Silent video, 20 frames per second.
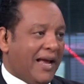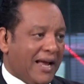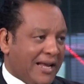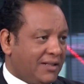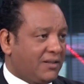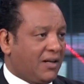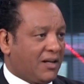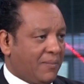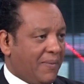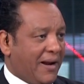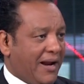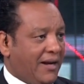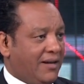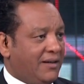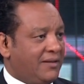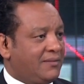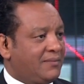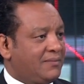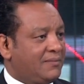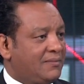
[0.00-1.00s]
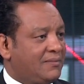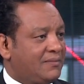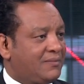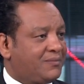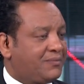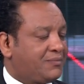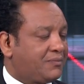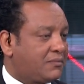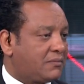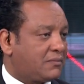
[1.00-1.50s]
لاي ضربه يعني
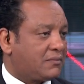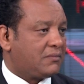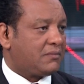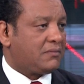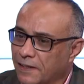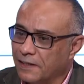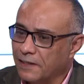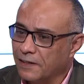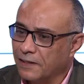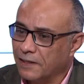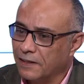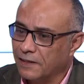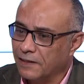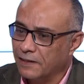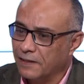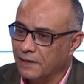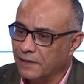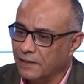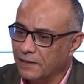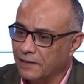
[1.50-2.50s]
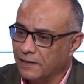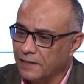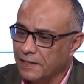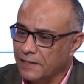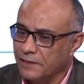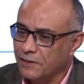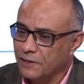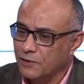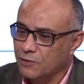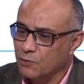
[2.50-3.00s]
بالتاكيد
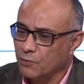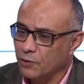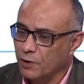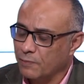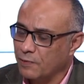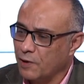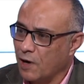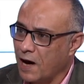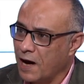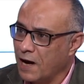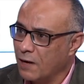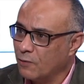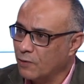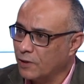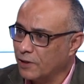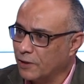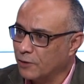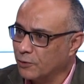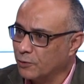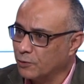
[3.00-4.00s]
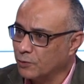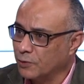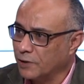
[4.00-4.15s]
الجيش السوري بيحاول انه